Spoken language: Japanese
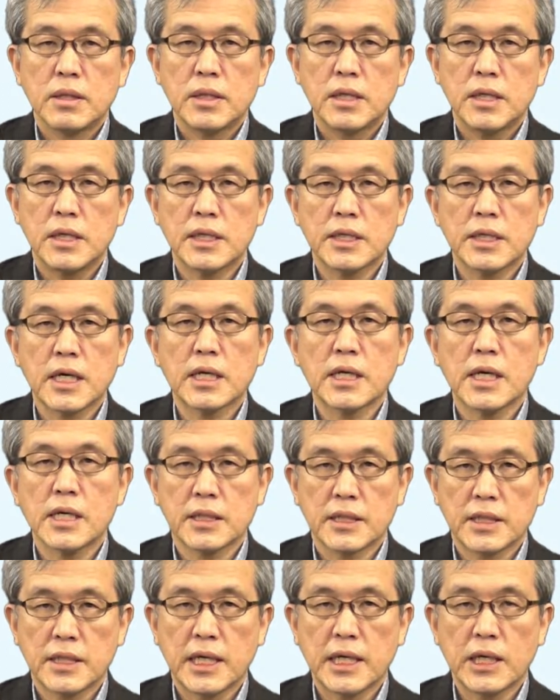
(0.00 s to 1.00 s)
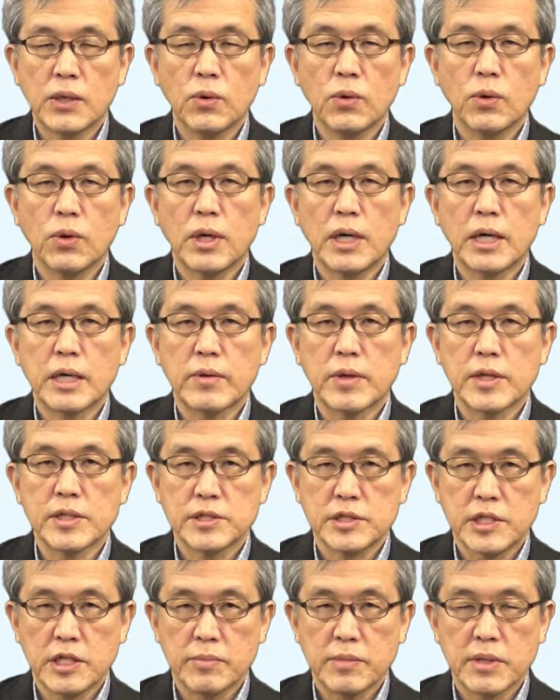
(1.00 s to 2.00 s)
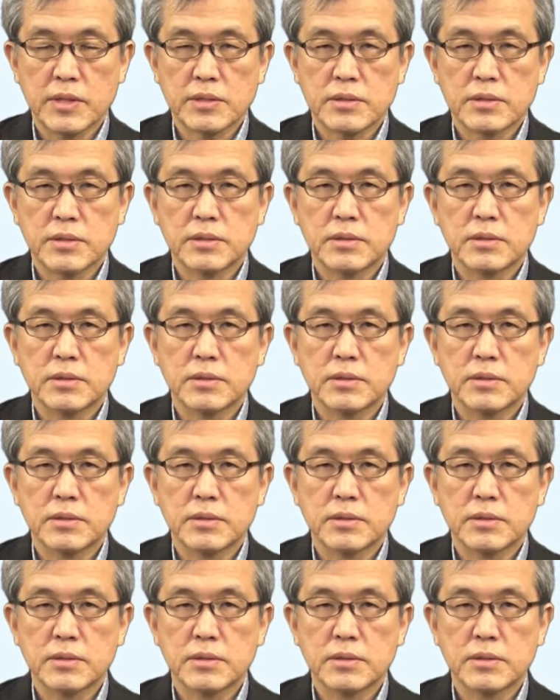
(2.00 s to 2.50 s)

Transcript: 因果関係を表しています。